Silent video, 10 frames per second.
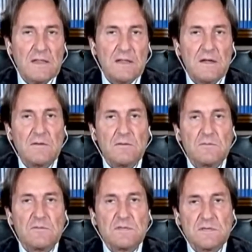a
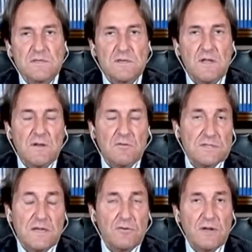un, a un
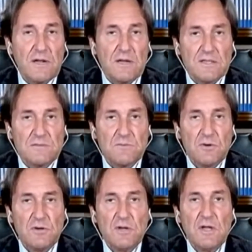sano
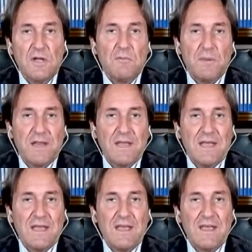realismo
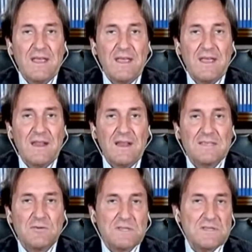perché la
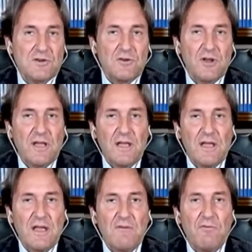situazione
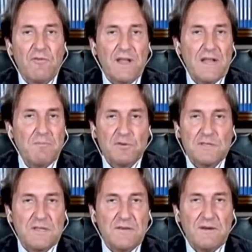evolverà
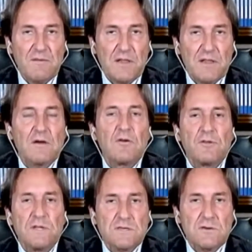positivamente a
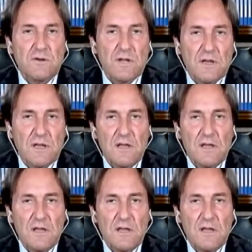condizione che